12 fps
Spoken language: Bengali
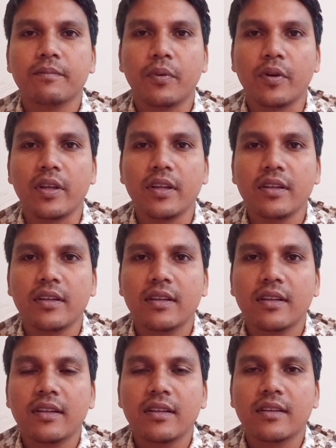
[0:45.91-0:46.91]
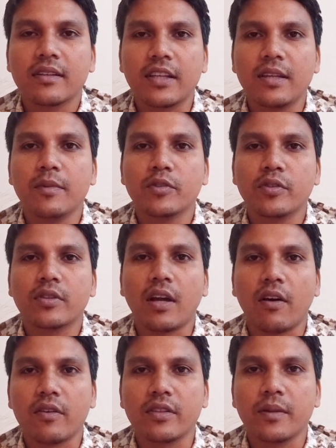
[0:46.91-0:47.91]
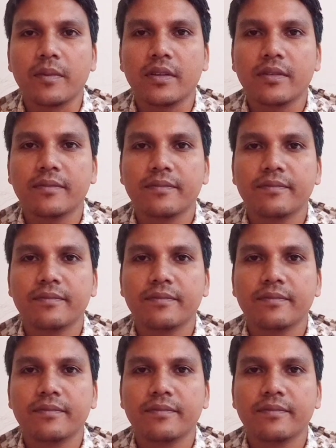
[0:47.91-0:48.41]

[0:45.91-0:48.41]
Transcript: পরে কৃমি ওষুধ খাওয়ানো যাবে